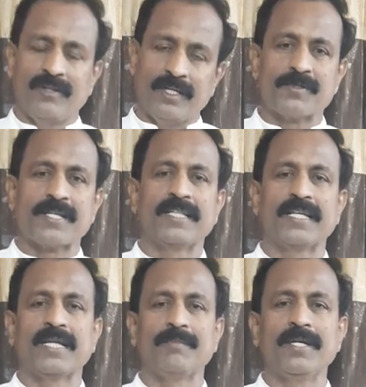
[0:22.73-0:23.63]
ఫిలిమ్స్
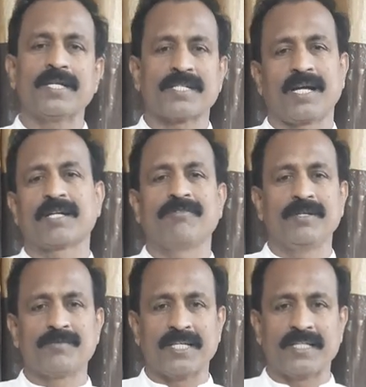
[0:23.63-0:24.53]
అయితేనేమి షార్ట్
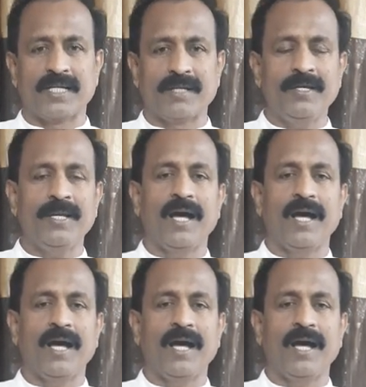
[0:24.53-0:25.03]
ఫిలిమ్స్ అయితేనేమి